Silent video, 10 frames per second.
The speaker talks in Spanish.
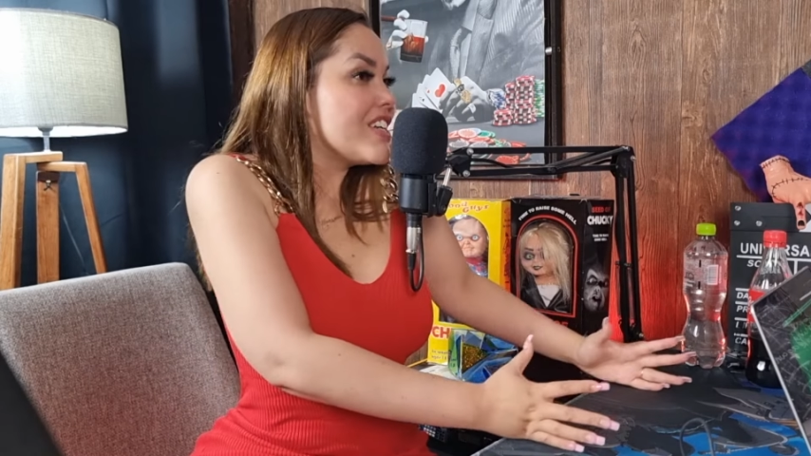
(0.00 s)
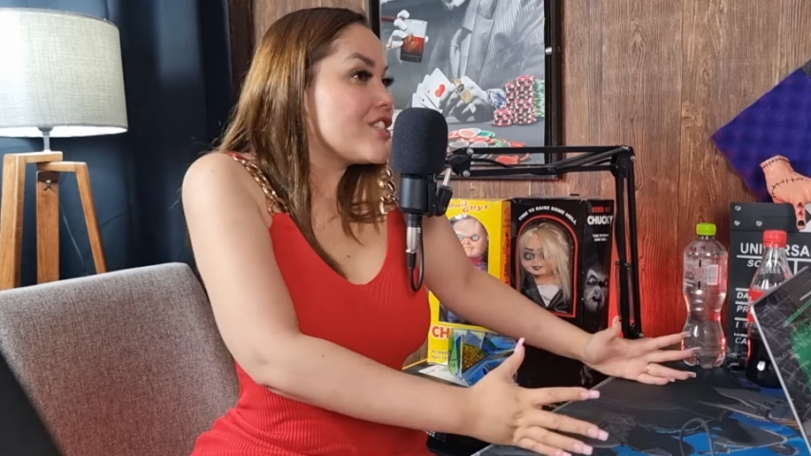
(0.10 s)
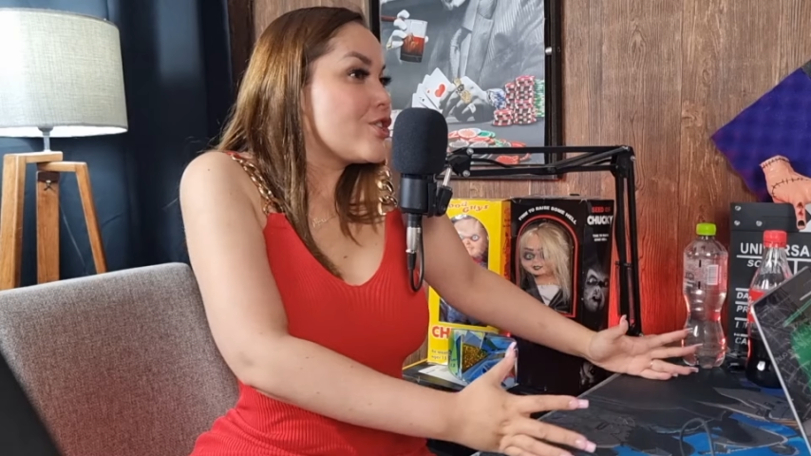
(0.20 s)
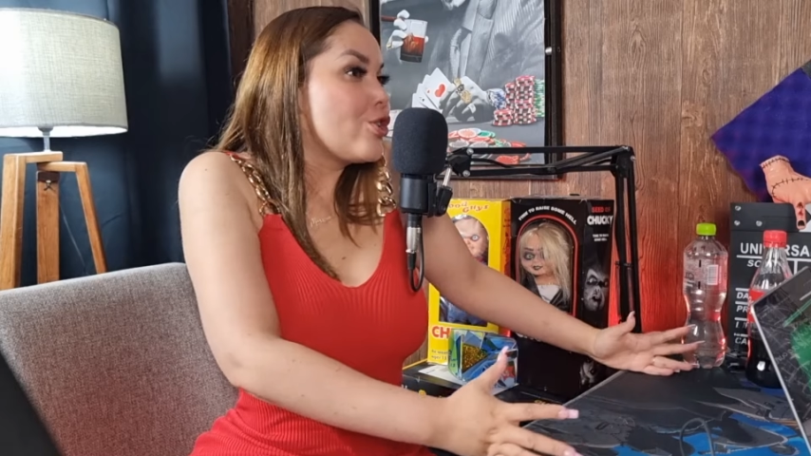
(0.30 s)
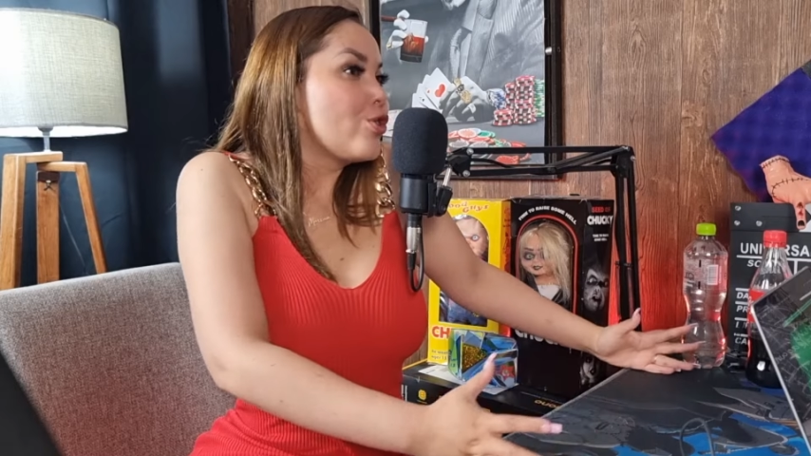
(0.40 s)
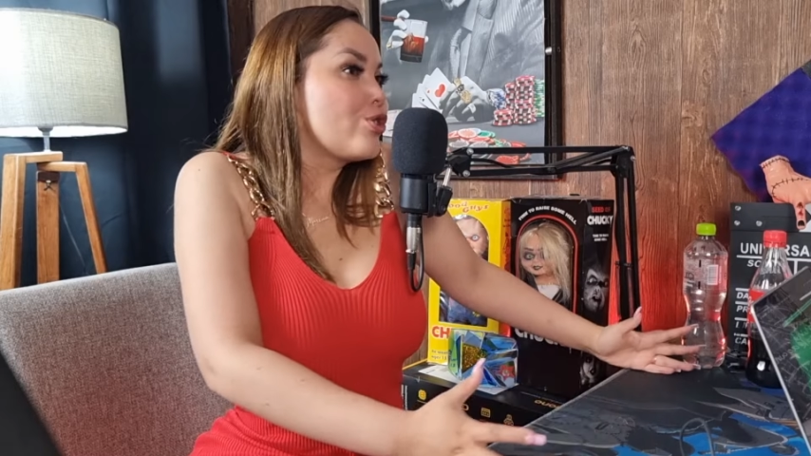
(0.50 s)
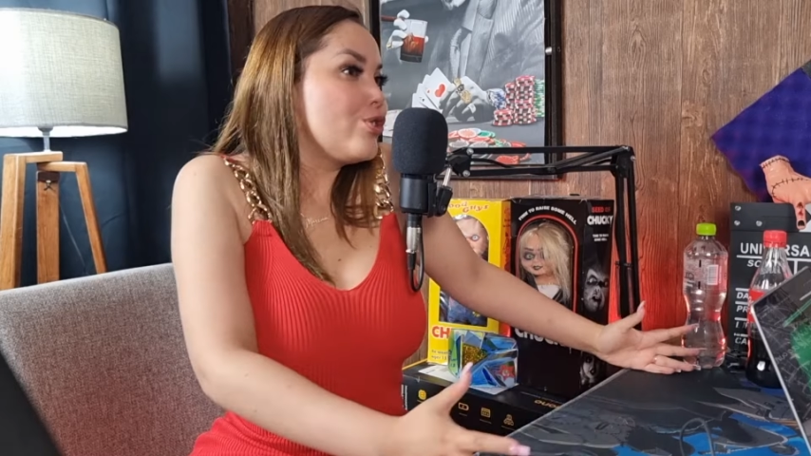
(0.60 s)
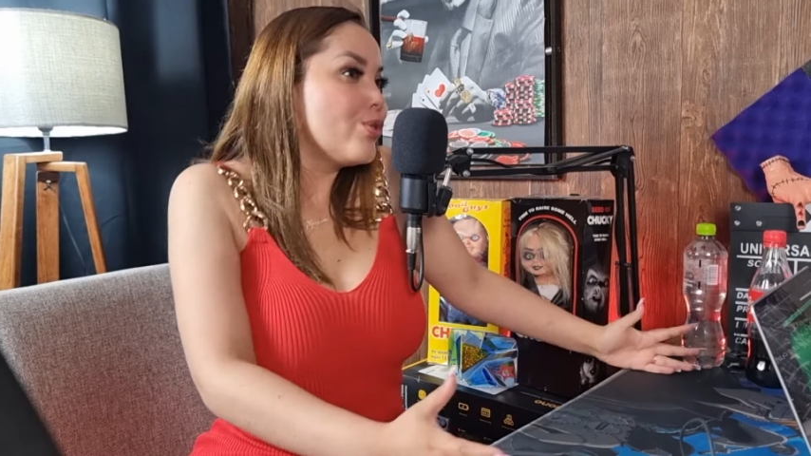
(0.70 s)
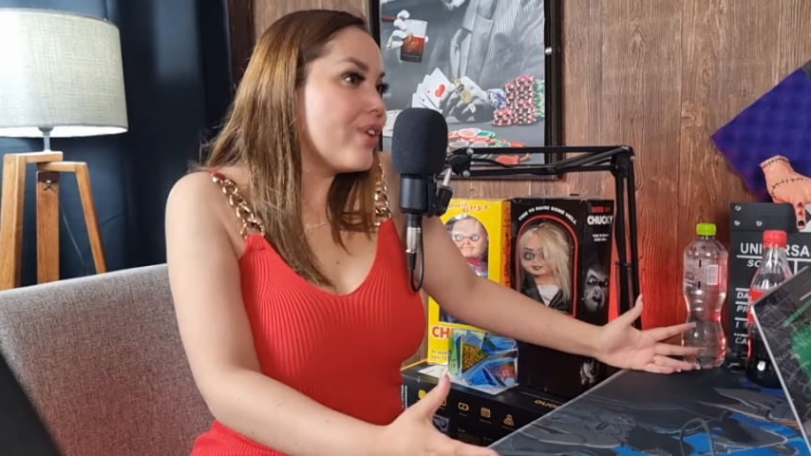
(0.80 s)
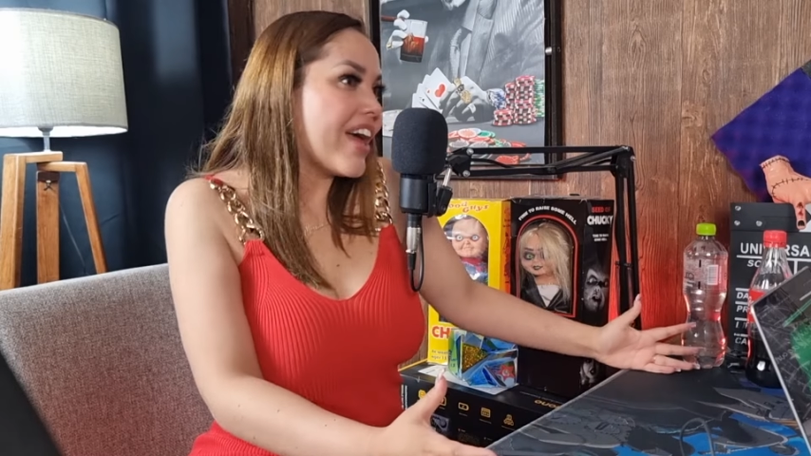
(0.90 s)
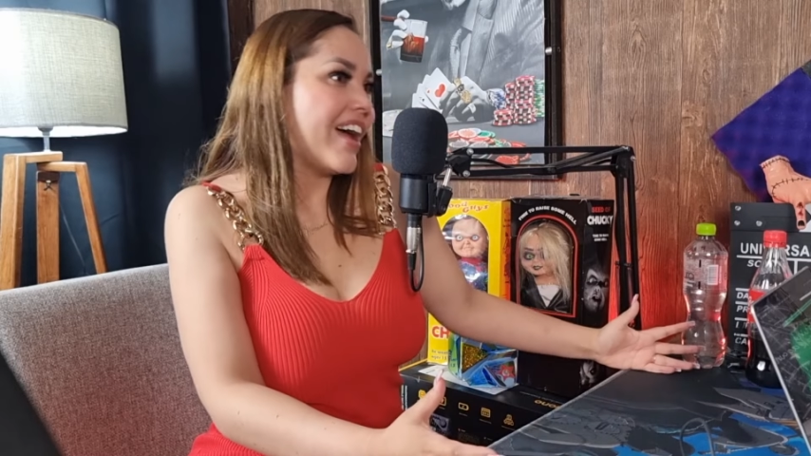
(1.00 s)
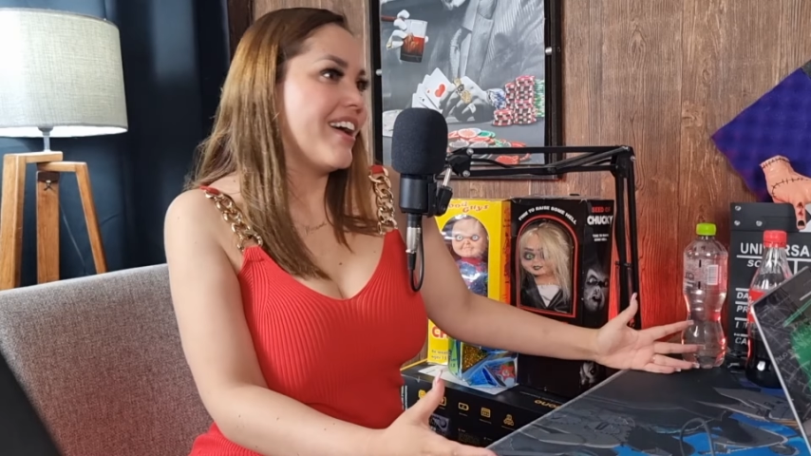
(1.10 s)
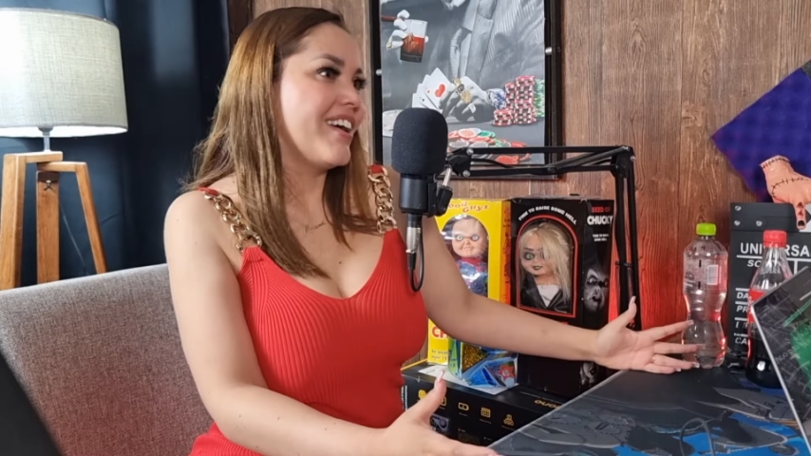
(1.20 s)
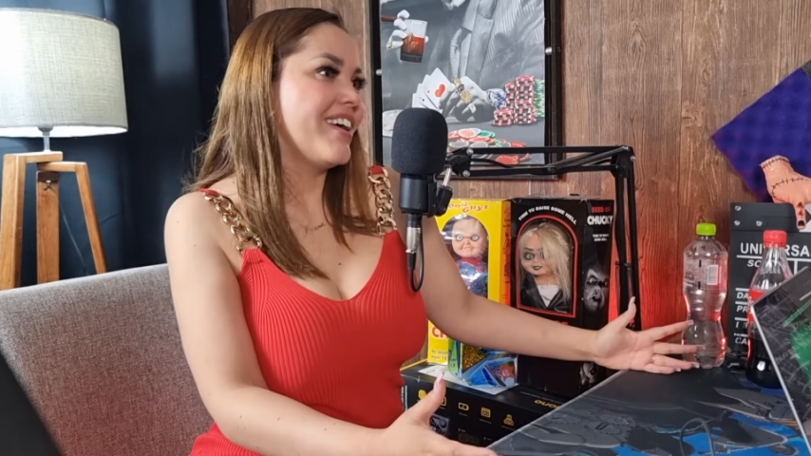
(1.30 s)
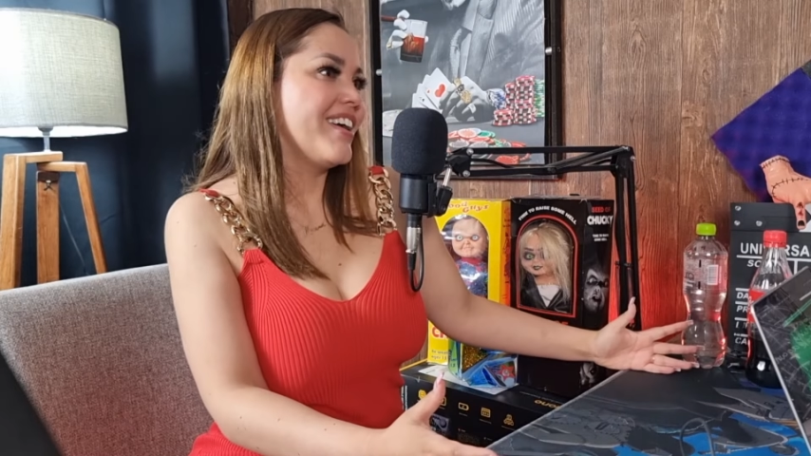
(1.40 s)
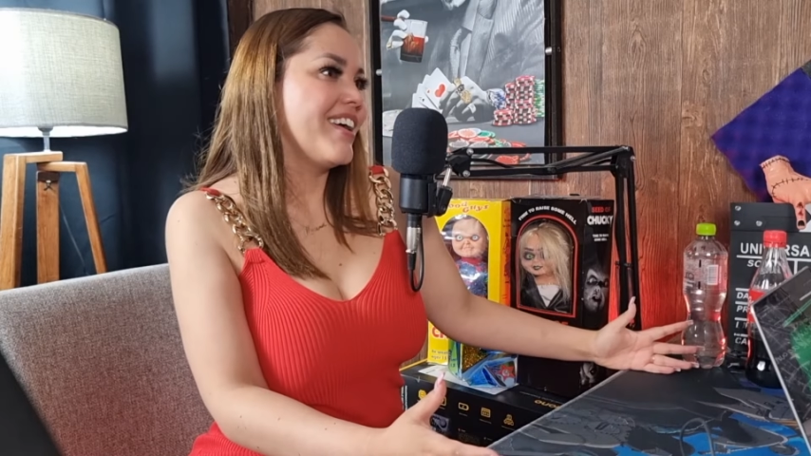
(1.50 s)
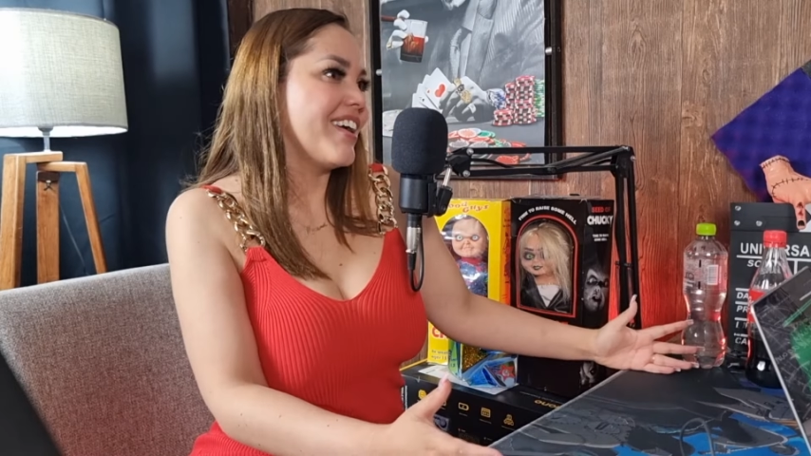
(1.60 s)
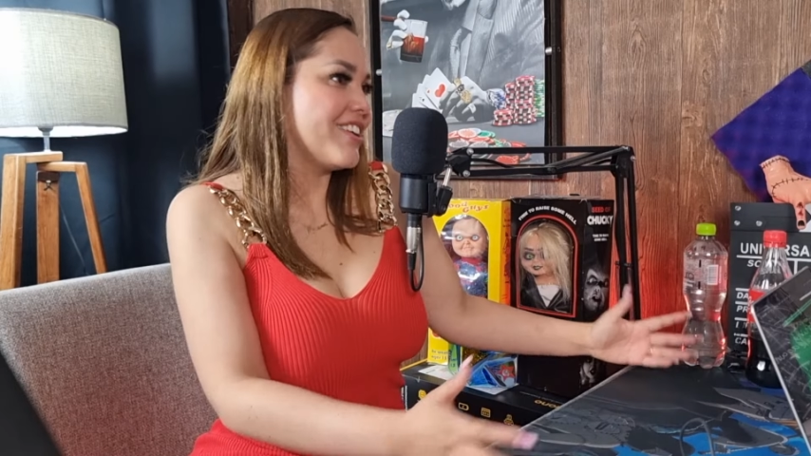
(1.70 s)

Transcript: estructura. De personas.